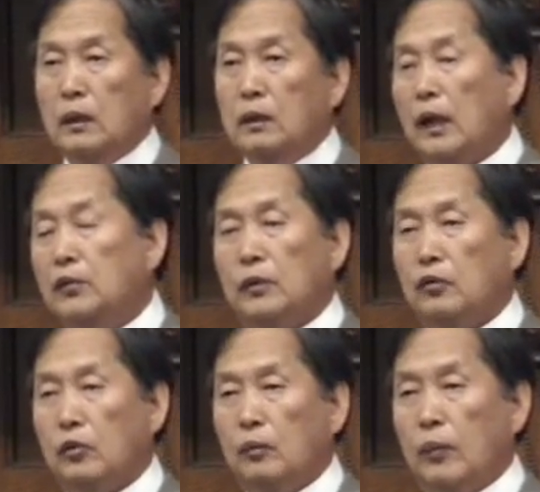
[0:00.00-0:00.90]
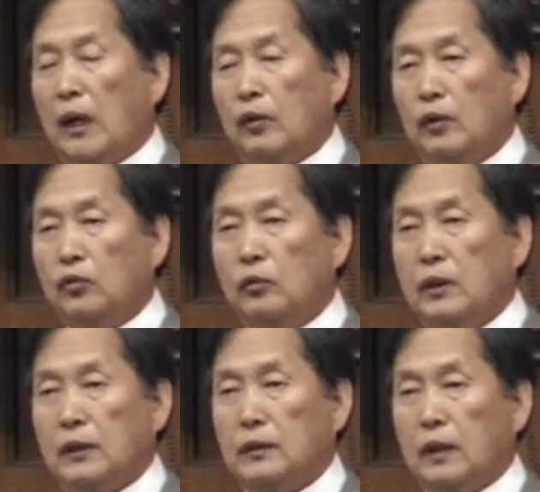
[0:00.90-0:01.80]
그 나중에 바로의
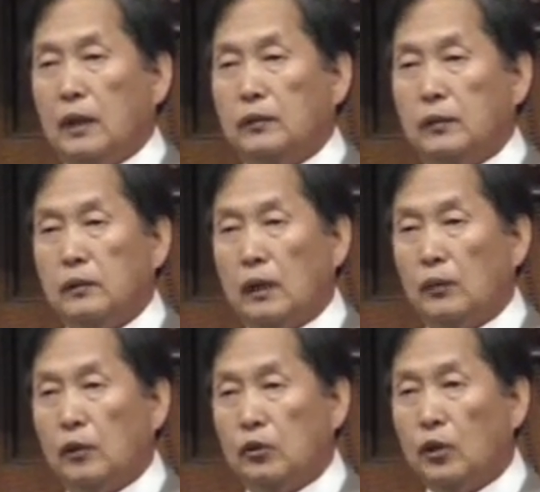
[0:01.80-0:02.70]
꿈을 해석해가지고 그 사람이